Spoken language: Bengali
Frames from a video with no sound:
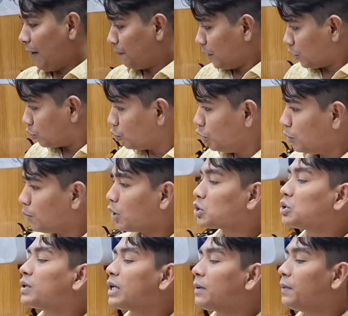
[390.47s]
আপনার দুই
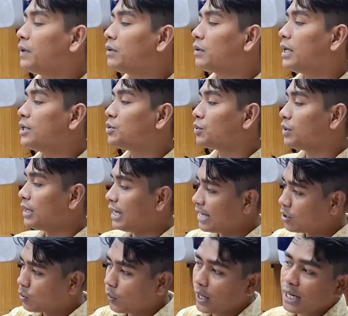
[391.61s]
বছরের ভিতরে যদি
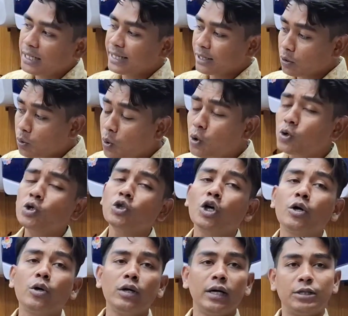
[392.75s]
এই কয়েলটার কোনো
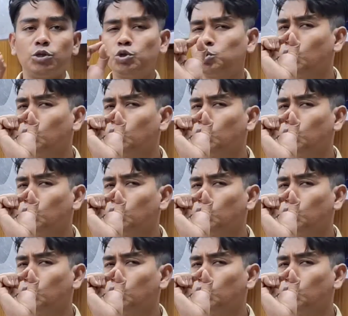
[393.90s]
ধরনের